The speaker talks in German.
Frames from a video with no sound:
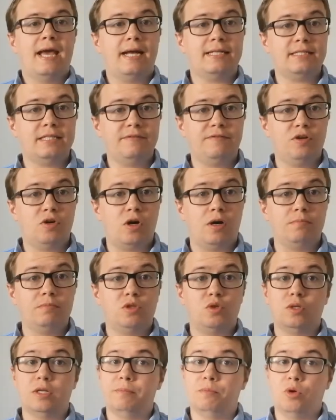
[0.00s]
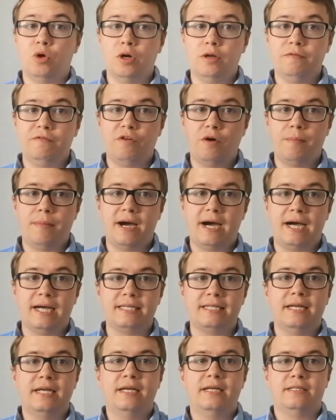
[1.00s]
Herzlich willkommen zu dem neuen
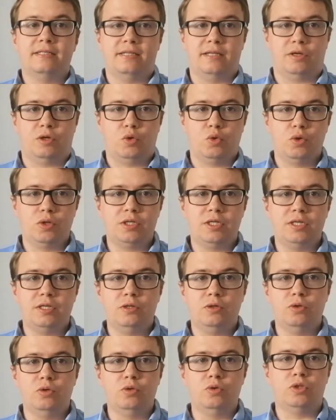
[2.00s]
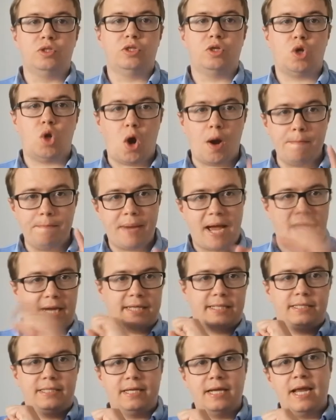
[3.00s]
Format Security News
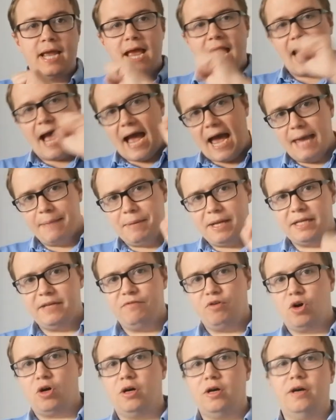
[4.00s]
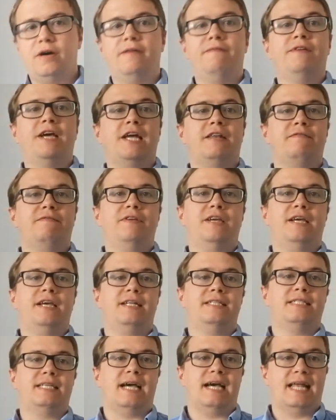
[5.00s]
Kompakt. Einmal die Woche werden wir
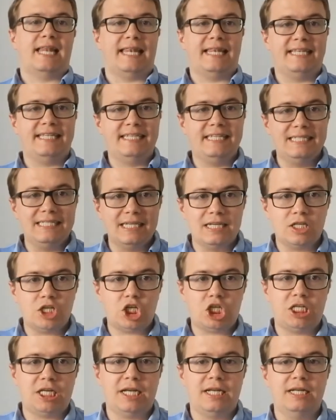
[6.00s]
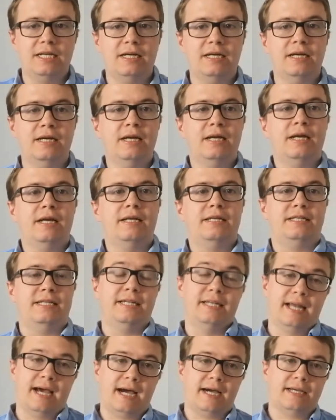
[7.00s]
jetzt an dieser Stelle die
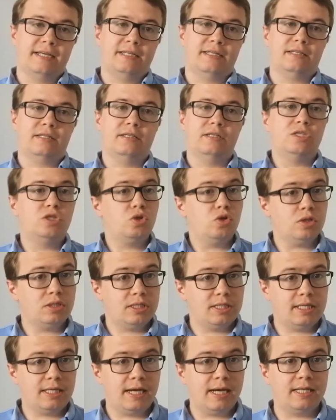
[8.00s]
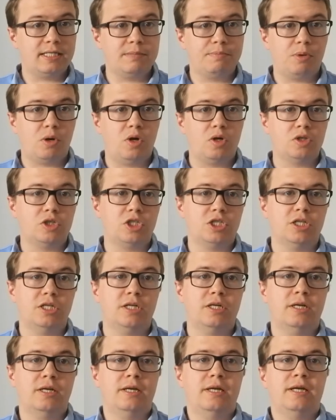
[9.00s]
Nachrichten zur
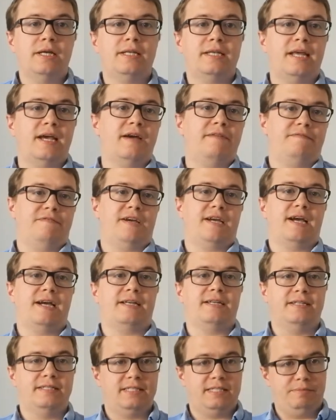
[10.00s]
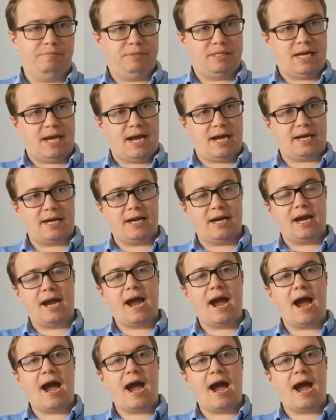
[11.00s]
Sicherheitsbranche der vergangenen sieben Tage